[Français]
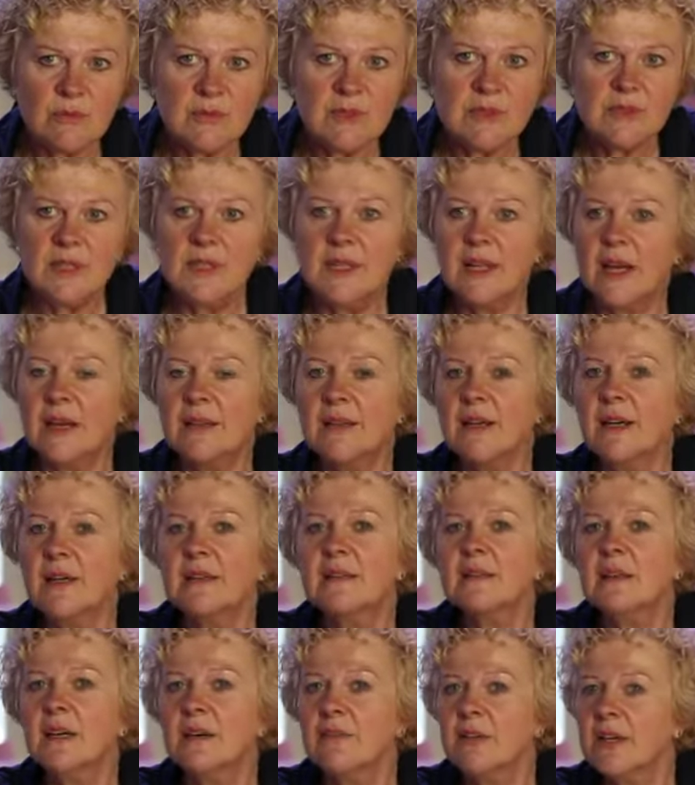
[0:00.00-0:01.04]
s'il y a un arrêt
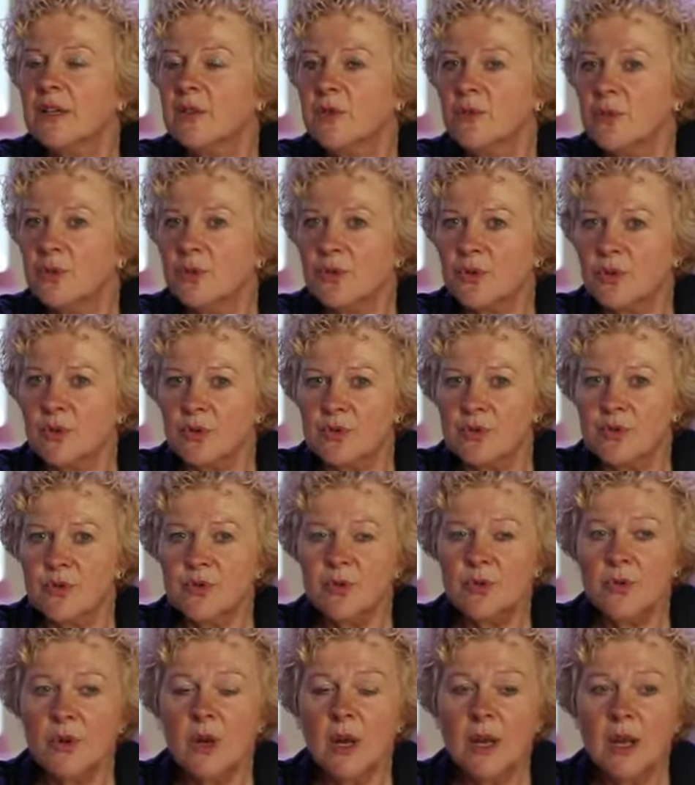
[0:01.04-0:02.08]
de travail de plus de 30
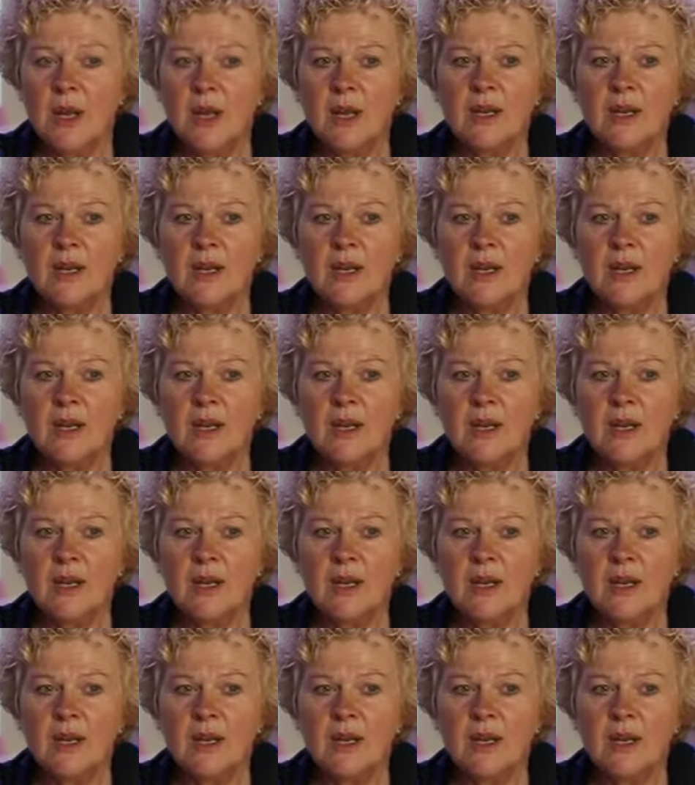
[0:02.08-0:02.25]
jours.